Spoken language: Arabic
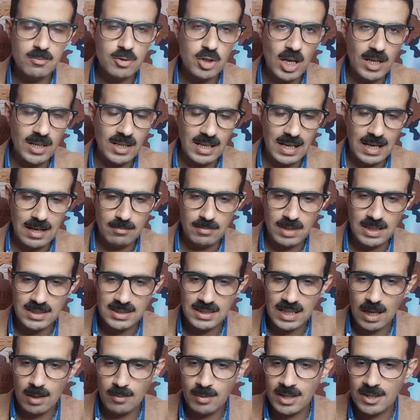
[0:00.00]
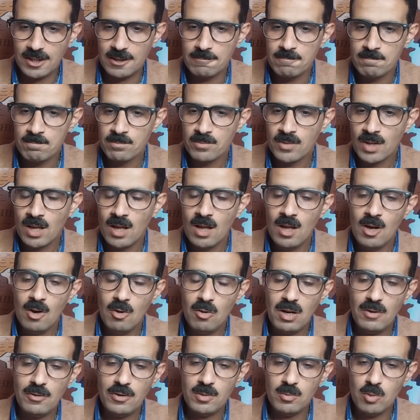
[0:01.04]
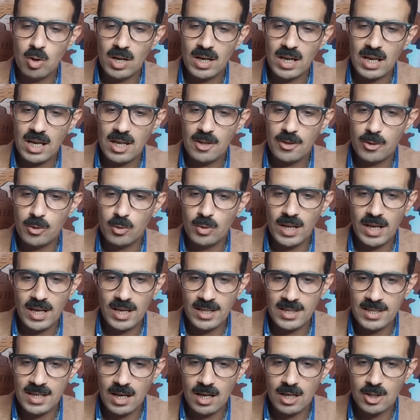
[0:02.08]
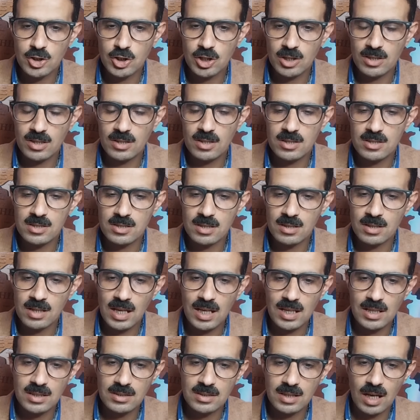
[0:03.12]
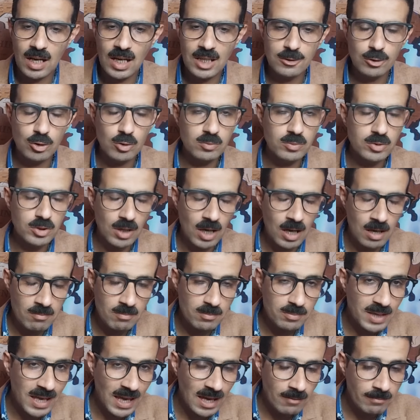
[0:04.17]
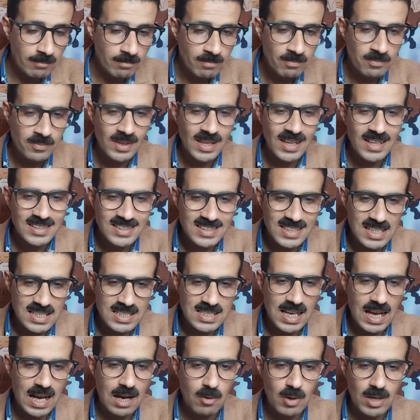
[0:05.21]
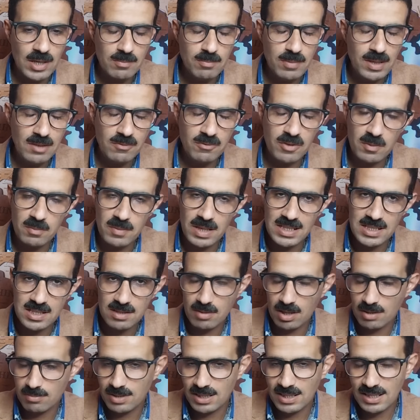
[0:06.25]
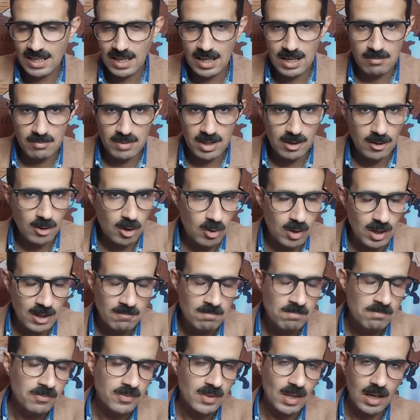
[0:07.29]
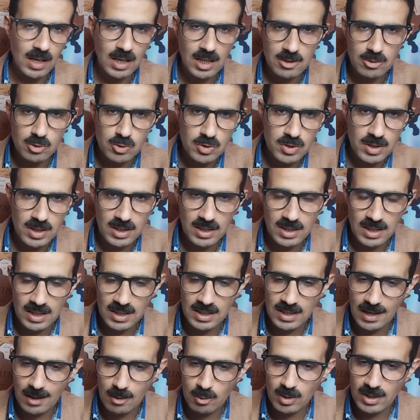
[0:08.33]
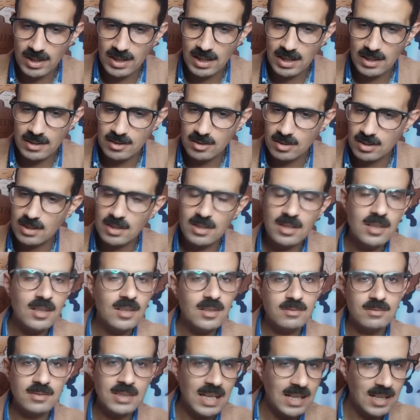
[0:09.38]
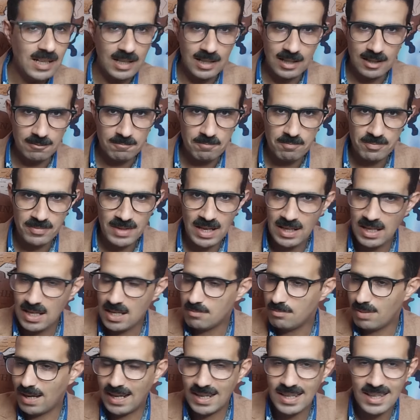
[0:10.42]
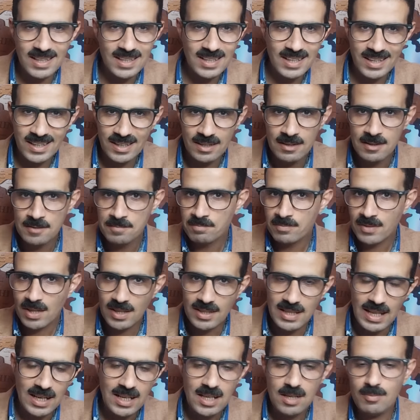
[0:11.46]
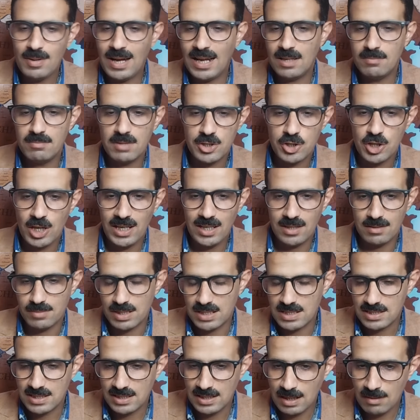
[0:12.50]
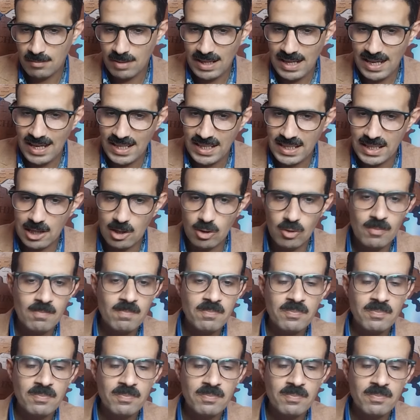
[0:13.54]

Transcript: بشأن الحملة الانتخابية وفي المواجهة الثنائية أشار الاستطلاع إلى تقدم ترامب كم 49% سيبك من الكلام اللي هو طلعته سي ان ان او غيرها انه لا لا لا ده لعب على الايه؟ ده لعب على المشاعر بس انما الحقيقه اهو